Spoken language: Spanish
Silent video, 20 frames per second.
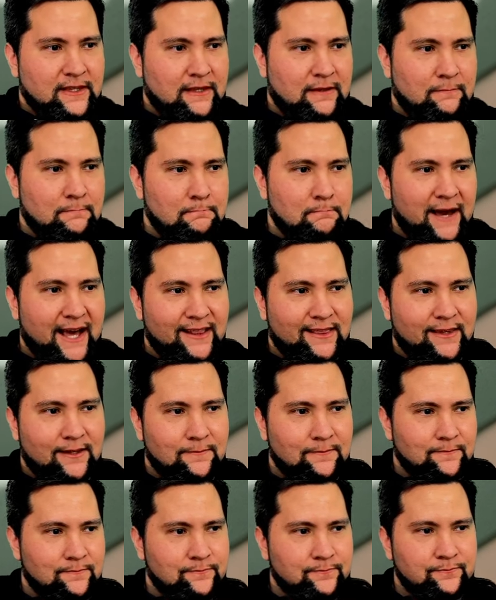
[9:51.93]
Mat.
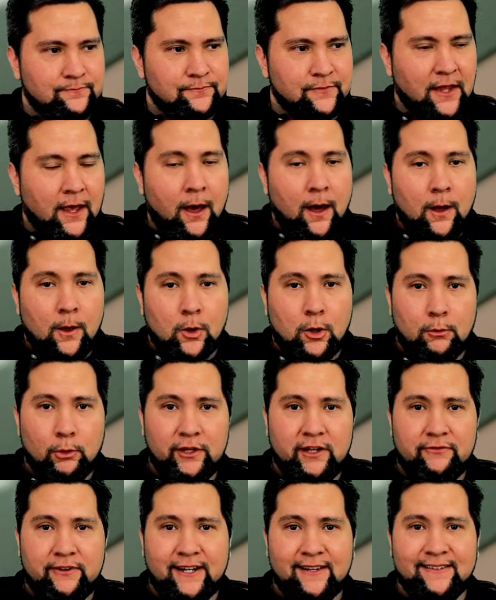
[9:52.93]
¿Cómo
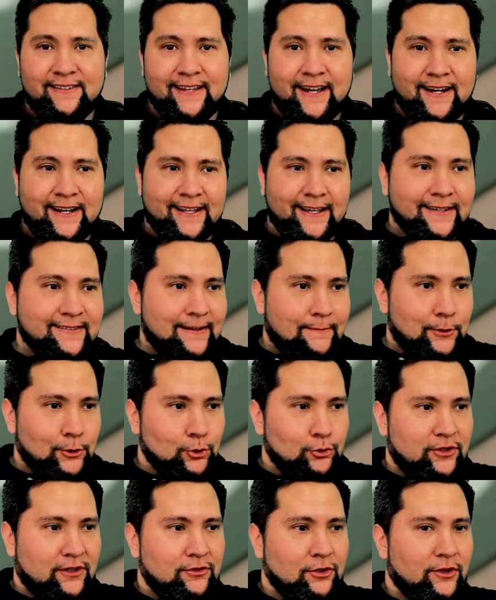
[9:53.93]
diferenciar esta
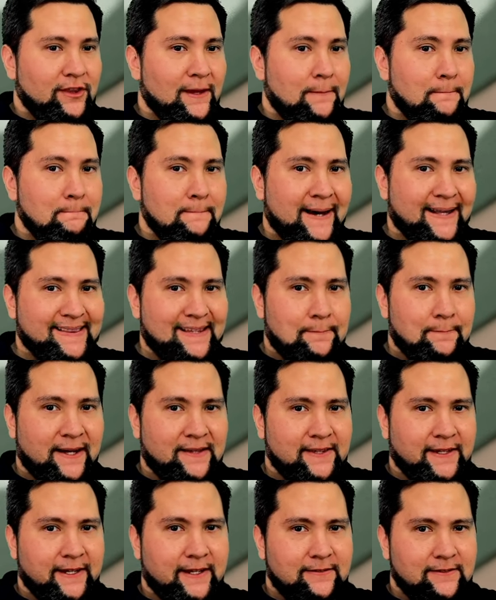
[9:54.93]
pronunciación de
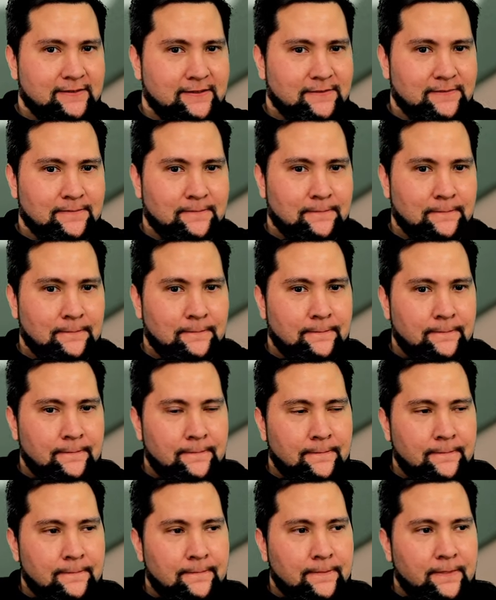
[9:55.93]
matemáticas?
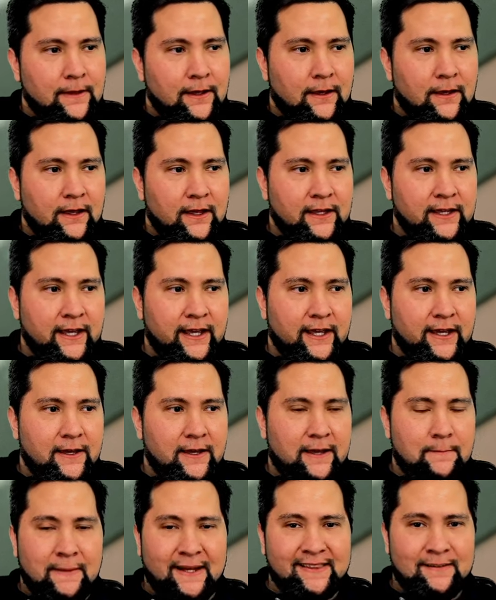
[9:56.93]
Que
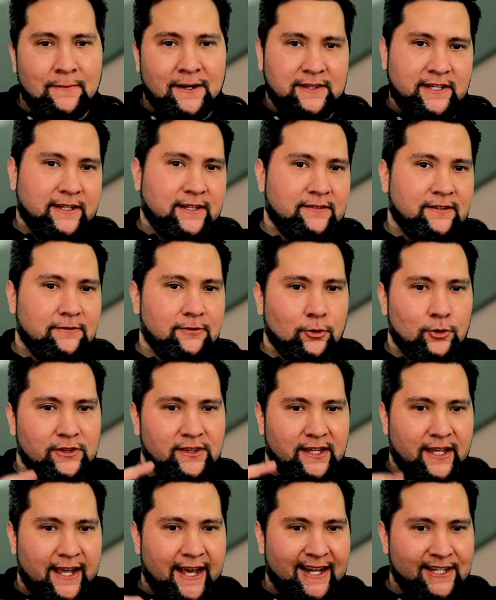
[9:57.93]
matemáticas es con
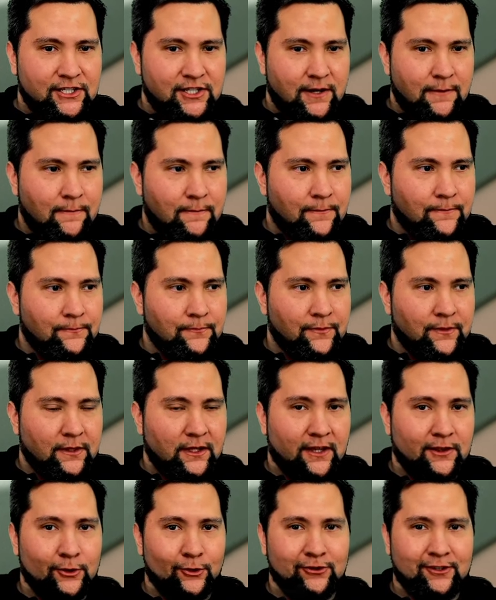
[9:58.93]
TH.
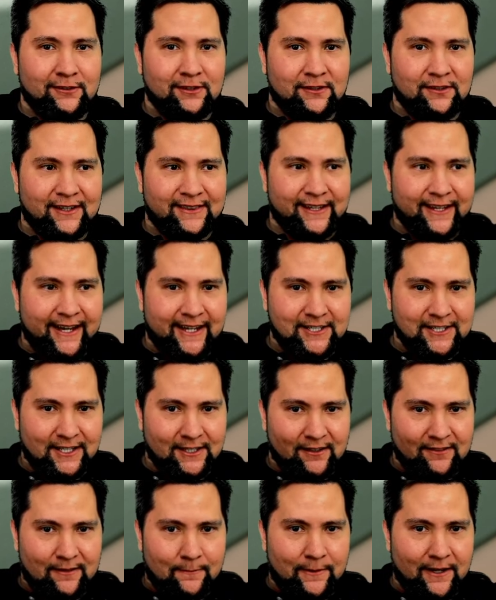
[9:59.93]
Entonces esa TH en
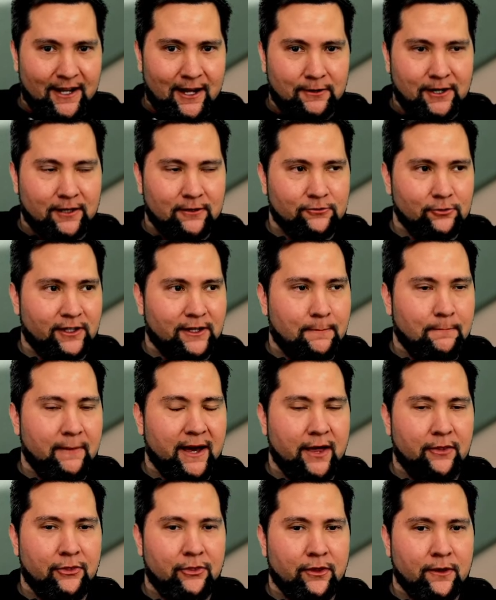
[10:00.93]
esa palabra suena math.